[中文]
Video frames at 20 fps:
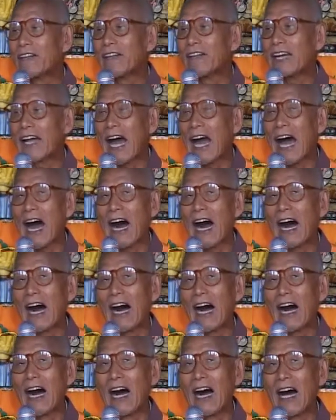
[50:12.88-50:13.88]
颗佛
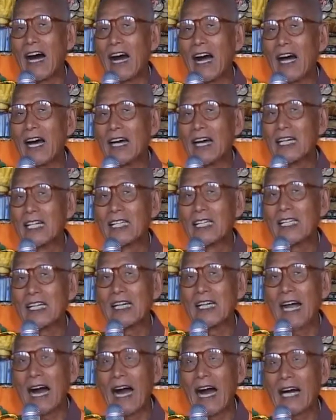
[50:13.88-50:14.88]
牙：
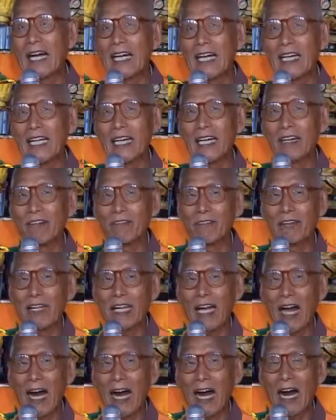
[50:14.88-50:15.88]
斯里兰卡一颗
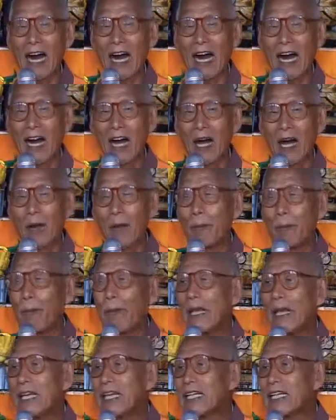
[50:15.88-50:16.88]
佛牙，
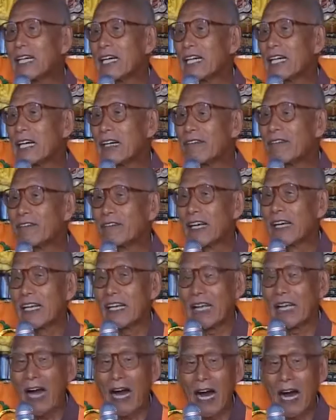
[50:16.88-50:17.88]
北京一个佛
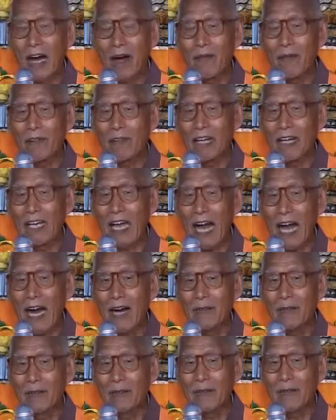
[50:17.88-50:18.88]
牙，佛牙
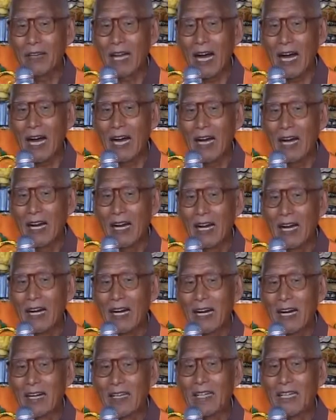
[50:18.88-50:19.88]
啊，
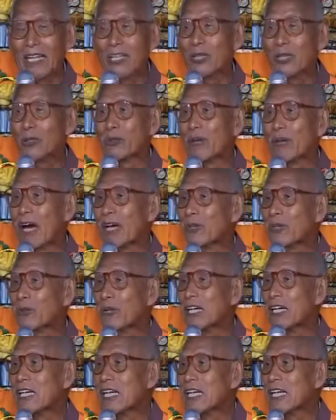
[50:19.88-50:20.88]
那都算
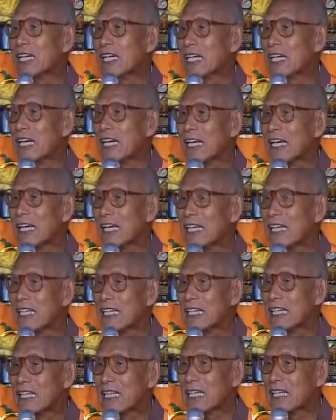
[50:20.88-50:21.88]
随身舍
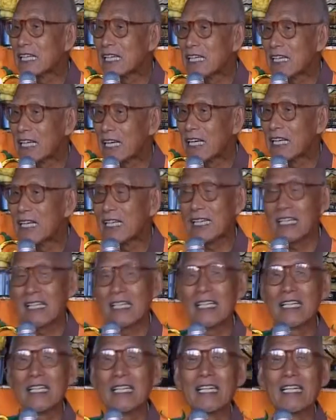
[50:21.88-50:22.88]
利舍利
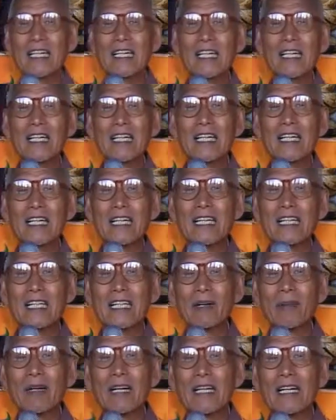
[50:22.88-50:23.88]
子。
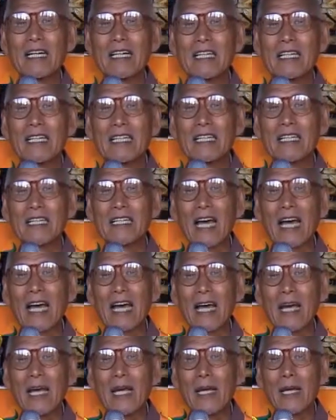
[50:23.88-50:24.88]
那么。
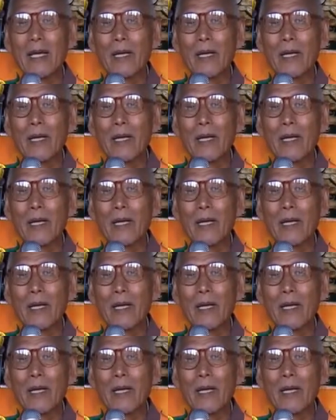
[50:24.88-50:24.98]
在